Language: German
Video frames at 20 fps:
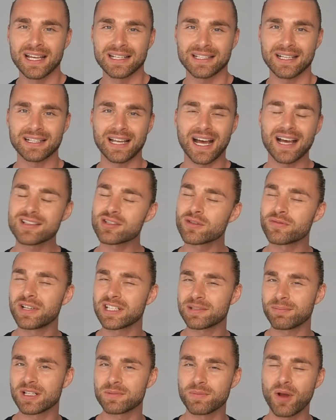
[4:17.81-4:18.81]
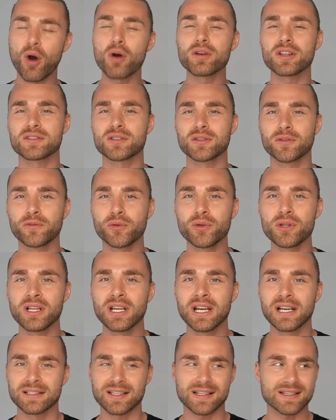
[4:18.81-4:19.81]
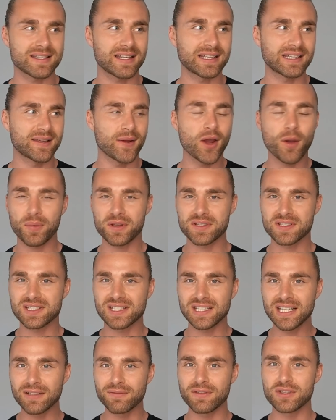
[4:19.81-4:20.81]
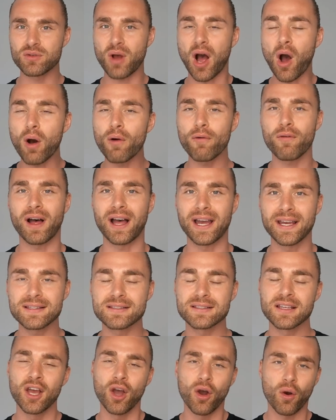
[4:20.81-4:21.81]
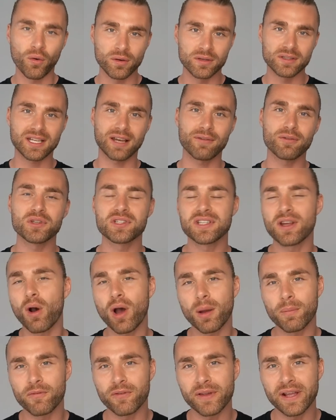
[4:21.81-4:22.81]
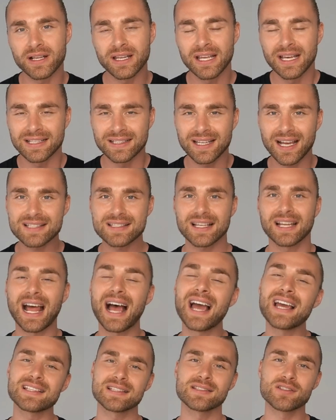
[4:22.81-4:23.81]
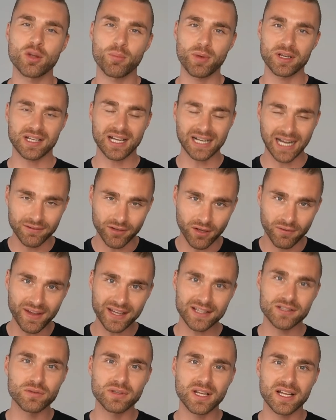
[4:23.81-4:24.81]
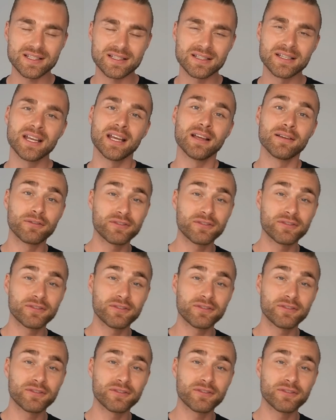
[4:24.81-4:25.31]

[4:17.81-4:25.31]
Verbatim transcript: dann hast du vielleicht manchmal auch das Gefühl, dass dein Körper sich irgendwie so aufheizt und da würde ich dir auch empfehlen, das an heißen Sommertagen einfach wegzulassen,